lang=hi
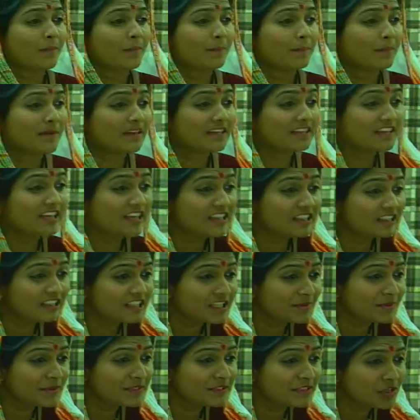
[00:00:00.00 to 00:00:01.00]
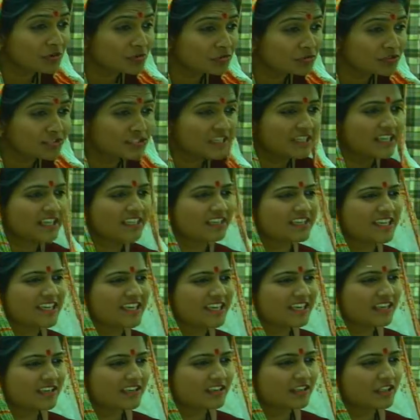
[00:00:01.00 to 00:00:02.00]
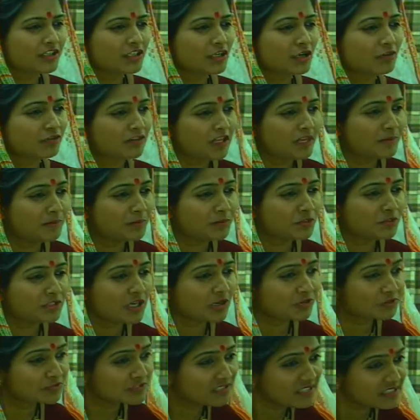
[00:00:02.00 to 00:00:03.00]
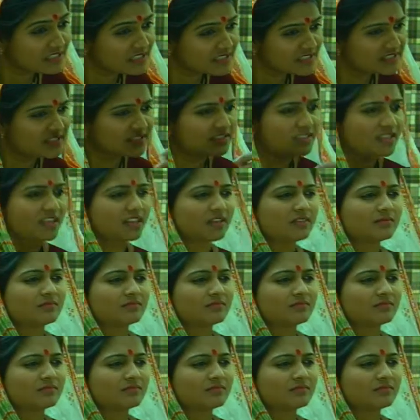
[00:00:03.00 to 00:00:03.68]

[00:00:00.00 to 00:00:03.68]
पर गलती भी तो उसी की थी क्यों नहीं पूछा उसने किसी से